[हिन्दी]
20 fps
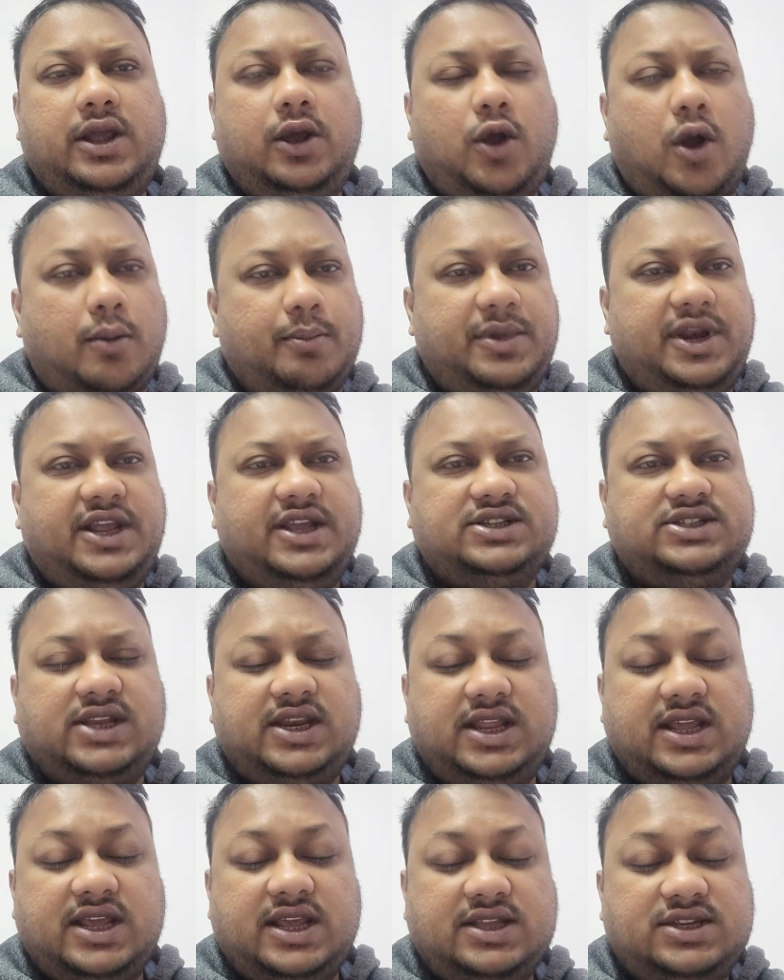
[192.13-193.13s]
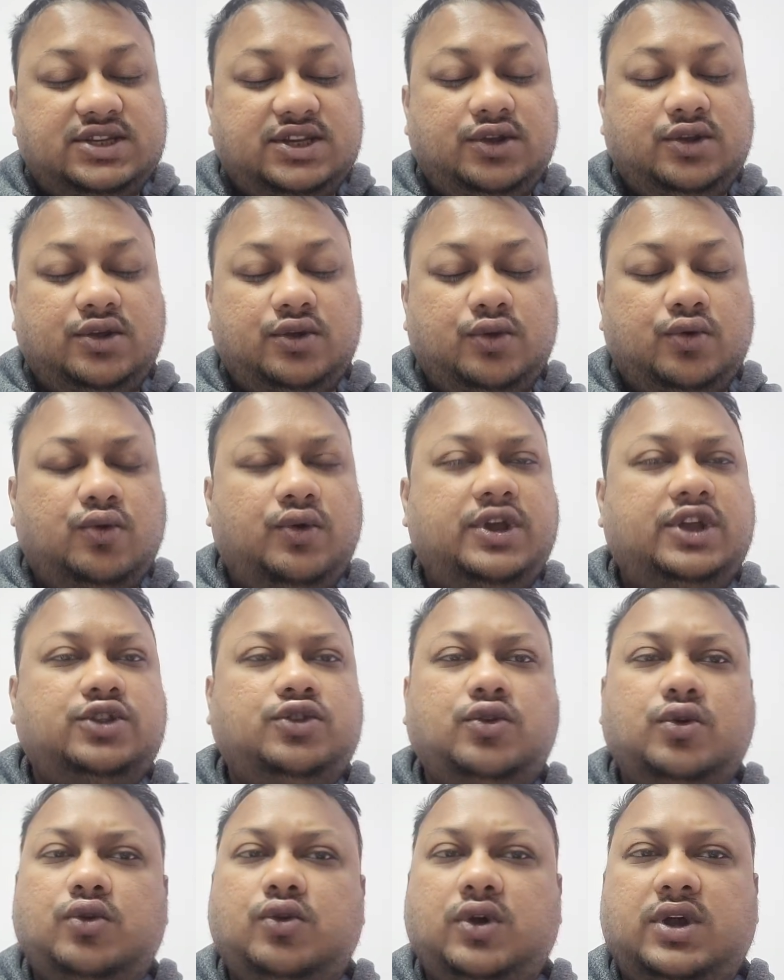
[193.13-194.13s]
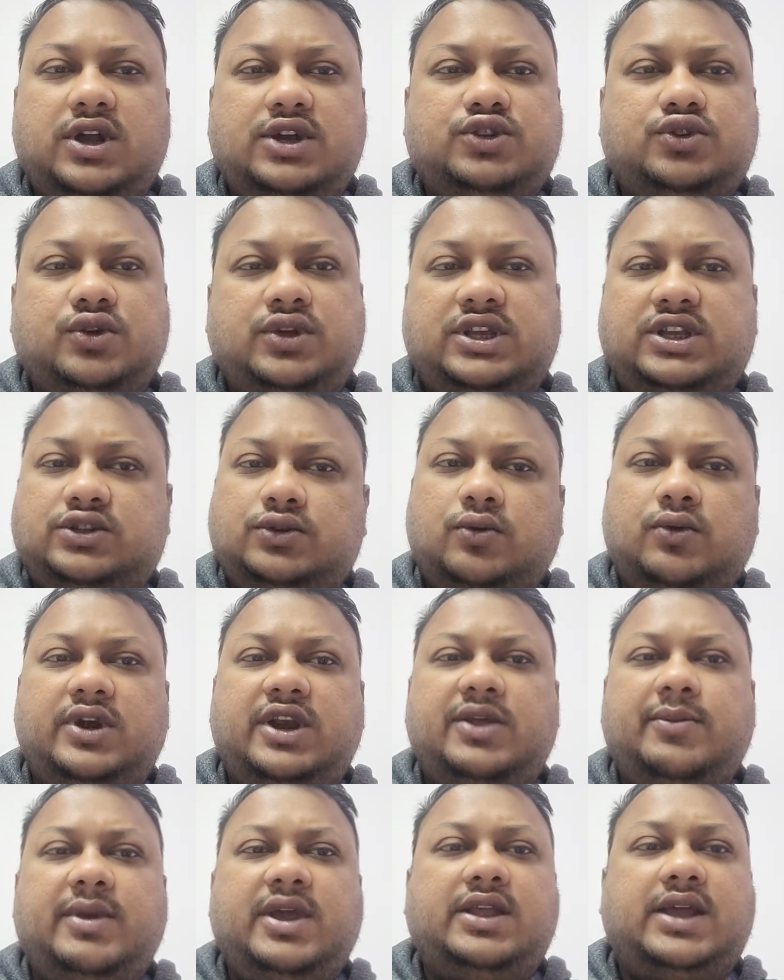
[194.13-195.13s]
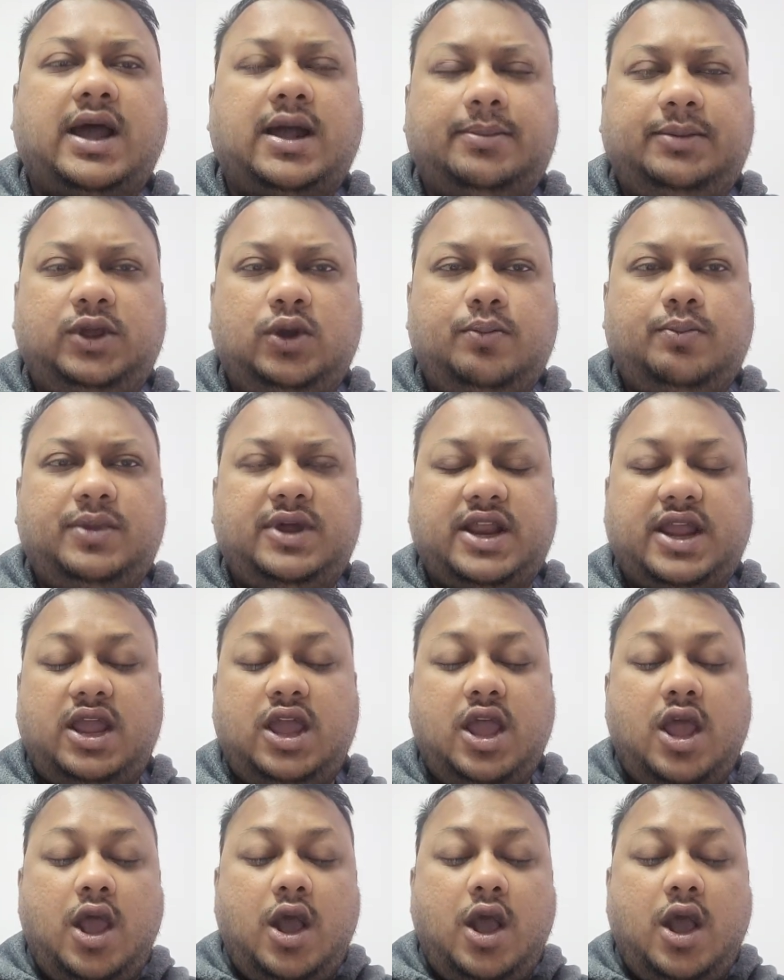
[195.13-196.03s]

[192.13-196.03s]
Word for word: कॉम्प्लिकेशन ये है जी गुरु के दोनों घर जो इस कुंडली में आपके ऊपर है